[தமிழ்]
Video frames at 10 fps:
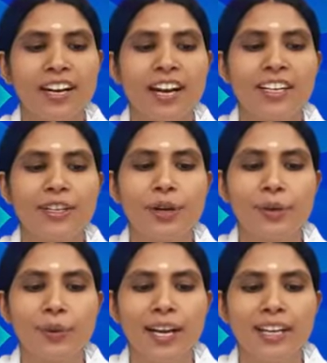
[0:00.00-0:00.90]
கலியுக
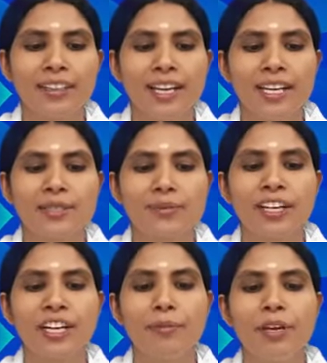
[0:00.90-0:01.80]
உலகத்தை
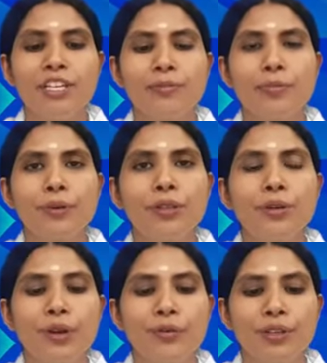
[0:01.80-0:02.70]
ஸ்வர்க்கம் என்று
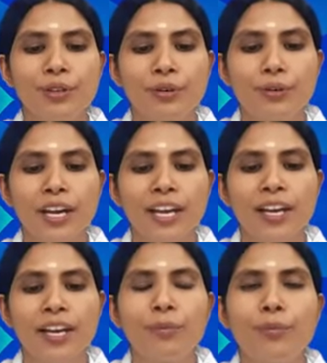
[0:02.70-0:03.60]
புரிந்து கொள்வது கூட
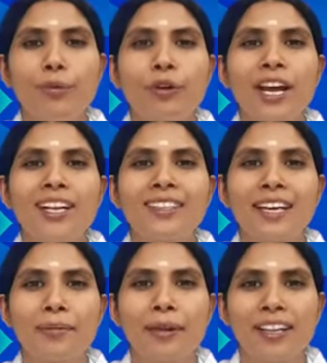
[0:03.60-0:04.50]

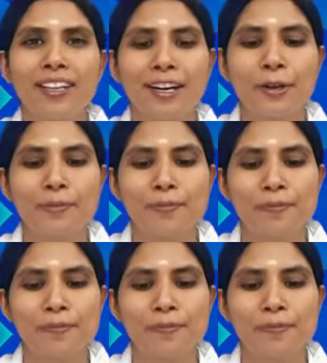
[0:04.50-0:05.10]
முட்டாள்தனமானதாகும்